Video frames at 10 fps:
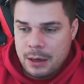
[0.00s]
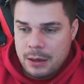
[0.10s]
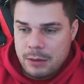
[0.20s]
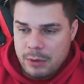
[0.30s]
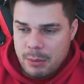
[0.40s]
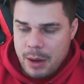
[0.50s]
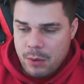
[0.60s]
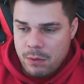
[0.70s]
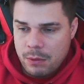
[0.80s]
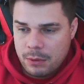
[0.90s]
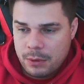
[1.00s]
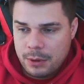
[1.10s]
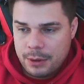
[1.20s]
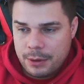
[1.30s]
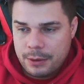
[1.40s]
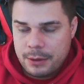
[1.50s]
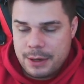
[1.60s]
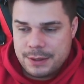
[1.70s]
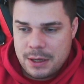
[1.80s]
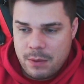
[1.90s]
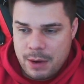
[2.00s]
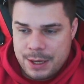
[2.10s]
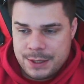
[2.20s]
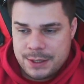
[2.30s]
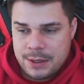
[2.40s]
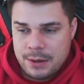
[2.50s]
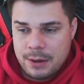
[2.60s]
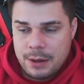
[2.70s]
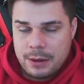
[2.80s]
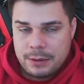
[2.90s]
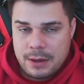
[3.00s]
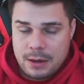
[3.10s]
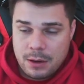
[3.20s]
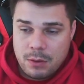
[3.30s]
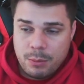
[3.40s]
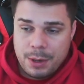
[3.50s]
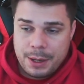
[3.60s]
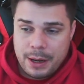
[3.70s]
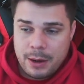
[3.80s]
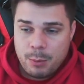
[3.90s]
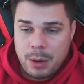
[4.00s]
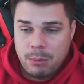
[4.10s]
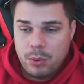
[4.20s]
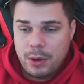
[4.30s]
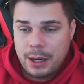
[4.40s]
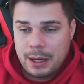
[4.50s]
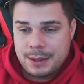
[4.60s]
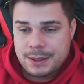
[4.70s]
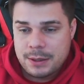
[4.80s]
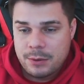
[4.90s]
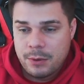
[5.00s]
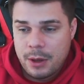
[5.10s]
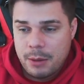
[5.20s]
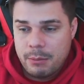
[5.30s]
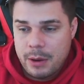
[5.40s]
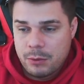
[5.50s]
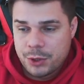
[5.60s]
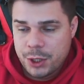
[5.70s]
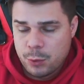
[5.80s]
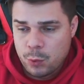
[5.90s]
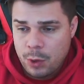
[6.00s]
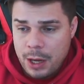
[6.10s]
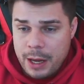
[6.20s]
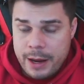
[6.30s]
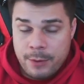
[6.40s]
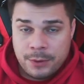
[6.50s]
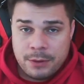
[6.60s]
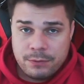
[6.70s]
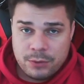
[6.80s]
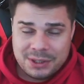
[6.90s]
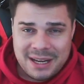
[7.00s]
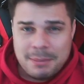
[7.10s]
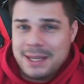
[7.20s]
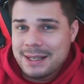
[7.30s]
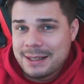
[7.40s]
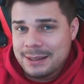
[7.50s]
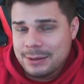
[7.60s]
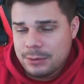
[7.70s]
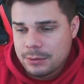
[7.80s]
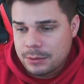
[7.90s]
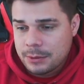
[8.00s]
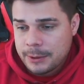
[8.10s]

E o IBU, na sequência, tem que acompanhar uma boa relação IBU-GU. Eu não vou estar tá mirando